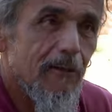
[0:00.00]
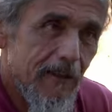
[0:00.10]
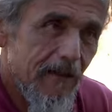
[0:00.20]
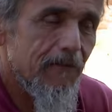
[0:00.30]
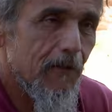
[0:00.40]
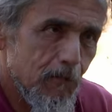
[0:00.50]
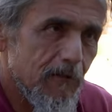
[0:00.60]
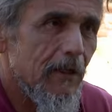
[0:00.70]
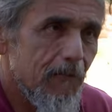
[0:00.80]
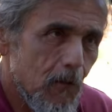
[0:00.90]

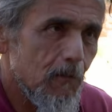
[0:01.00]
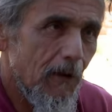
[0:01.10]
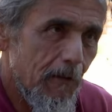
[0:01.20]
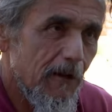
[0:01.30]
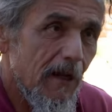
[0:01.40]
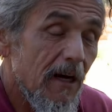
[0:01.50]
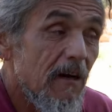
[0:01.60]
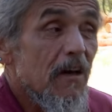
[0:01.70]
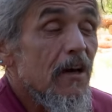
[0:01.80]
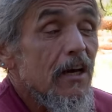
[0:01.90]
de, forma de vida.
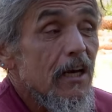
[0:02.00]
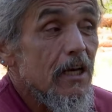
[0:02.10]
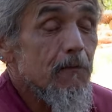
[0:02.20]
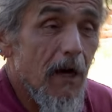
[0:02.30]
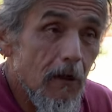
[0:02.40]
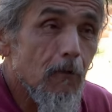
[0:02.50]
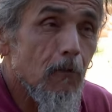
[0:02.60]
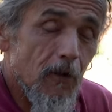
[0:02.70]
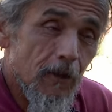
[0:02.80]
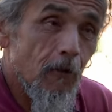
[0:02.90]
Y más
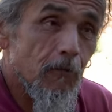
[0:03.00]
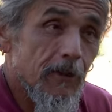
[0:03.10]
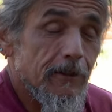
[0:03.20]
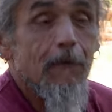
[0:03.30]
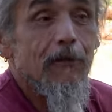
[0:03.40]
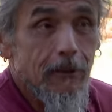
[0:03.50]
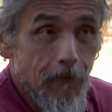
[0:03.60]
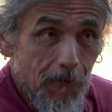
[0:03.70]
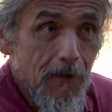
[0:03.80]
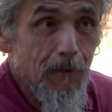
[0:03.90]
con lo que nos está
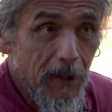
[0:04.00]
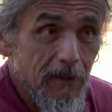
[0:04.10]
viniendo encima